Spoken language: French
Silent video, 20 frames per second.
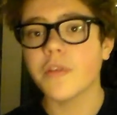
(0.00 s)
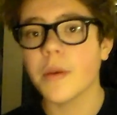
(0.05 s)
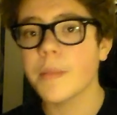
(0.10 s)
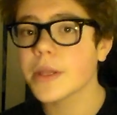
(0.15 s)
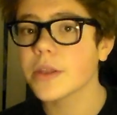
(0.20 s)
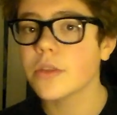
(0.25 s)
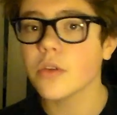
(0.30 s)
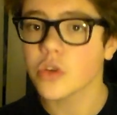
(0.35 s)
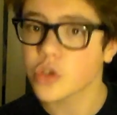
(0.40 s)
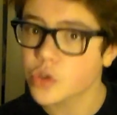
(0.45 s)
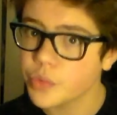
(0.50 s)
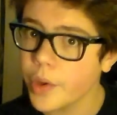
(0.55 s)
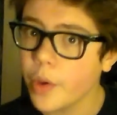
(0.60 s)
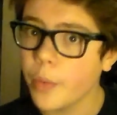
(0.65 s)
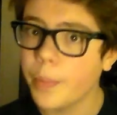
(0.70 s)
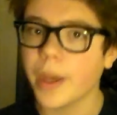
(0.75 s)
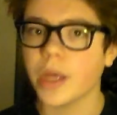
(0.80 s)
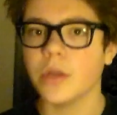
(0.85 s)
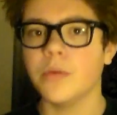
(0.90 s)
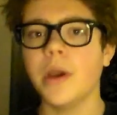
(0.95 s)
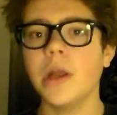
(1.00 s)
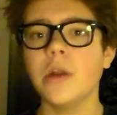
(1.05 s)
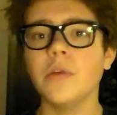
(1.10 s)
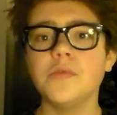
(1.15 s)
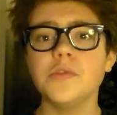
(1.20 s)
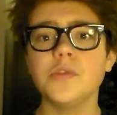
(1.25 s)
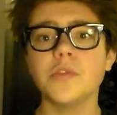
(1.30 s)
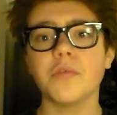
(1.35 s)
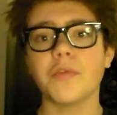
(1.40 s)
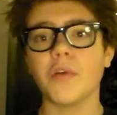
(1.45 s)
je vais maintenant jouer au Père Noël en
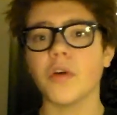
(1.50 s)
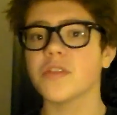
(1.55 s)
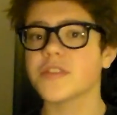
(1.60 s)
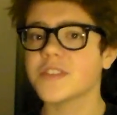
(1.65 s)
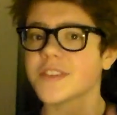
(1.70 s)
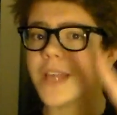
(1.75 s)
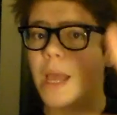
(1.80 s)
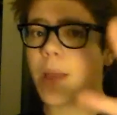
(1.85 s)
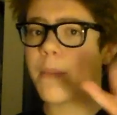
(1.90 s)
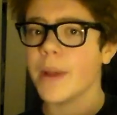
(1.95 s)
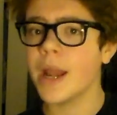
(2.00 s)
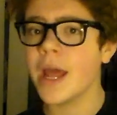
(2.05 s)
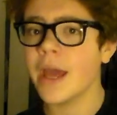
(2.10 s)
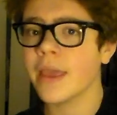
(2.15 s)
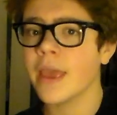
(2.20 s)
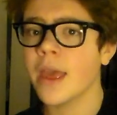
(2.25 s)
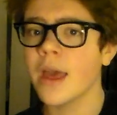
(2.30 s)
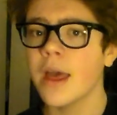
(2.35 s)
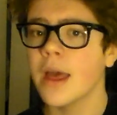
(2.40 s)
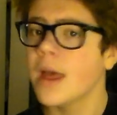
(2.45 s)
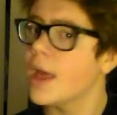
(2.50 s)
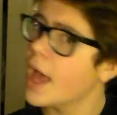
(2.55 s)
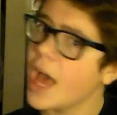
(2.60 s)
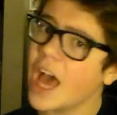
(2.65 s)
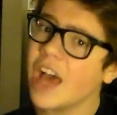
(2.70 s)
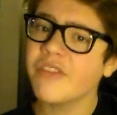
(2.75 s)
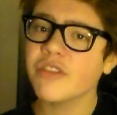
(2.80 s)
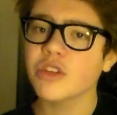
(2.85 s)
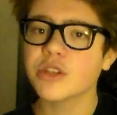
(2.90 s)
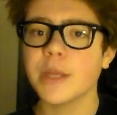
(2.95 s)
vous offrant 5 blagues
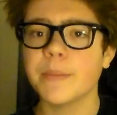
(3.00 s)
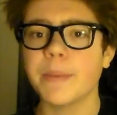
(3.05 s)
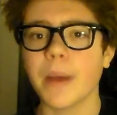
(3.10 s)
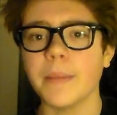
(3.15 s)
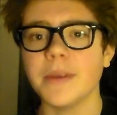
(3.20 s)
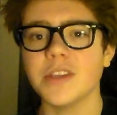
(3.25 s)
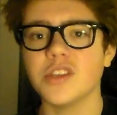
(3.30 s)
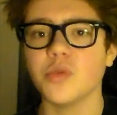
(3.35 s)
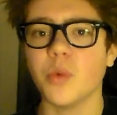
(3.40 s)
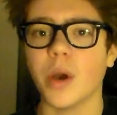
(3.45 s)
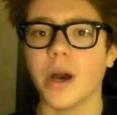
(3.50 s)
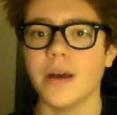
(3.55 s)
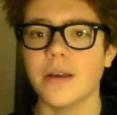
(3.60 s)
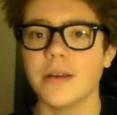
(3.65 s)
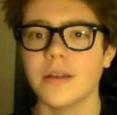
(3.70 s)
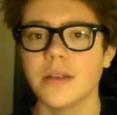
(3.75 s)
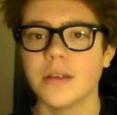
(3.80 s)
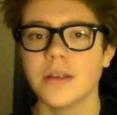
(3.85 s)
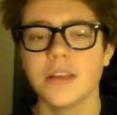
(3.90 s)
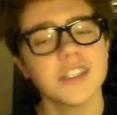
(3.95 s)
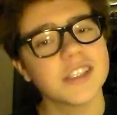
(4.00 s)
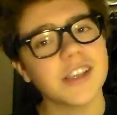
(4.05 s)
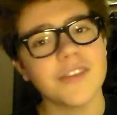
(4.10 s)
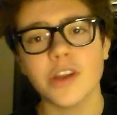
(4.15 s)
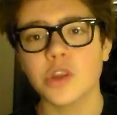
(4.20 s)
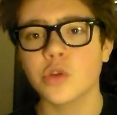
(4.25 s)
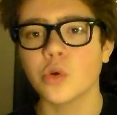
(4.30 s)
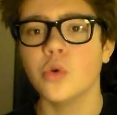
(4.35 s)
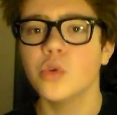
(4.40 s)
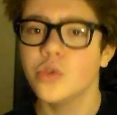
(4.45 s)
inventées par mes soins. Ça
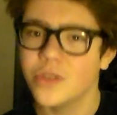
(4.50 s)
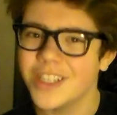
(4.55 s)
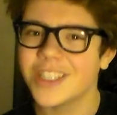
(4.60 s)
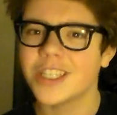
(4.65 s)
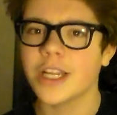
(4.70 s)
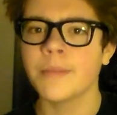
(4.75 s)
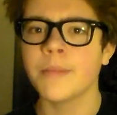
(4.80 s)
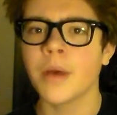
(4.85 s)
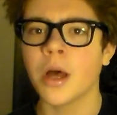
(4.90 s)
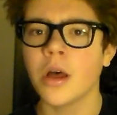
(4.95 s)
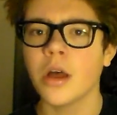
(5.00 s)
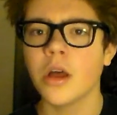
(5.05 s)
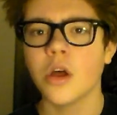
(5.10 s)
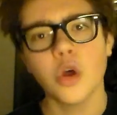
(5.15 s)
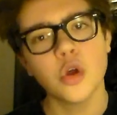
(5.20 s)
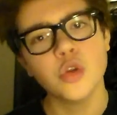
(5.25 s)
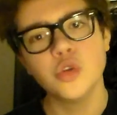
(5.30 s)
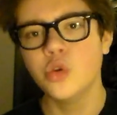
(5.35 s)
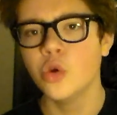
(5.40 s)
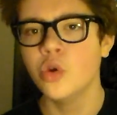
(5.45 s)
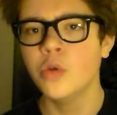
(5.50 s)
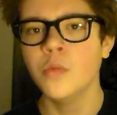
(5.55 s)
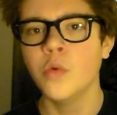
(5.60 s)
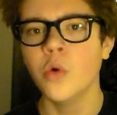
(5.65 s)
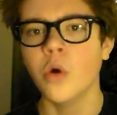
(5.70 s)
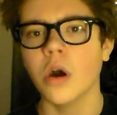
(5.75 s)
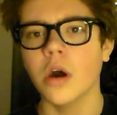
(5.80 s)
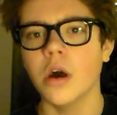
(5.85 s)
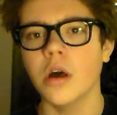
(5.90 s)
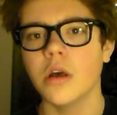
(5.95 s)
va être le déchaînement de
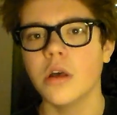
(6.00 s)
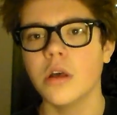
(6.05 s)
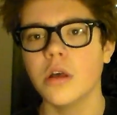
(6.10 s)
l'humour.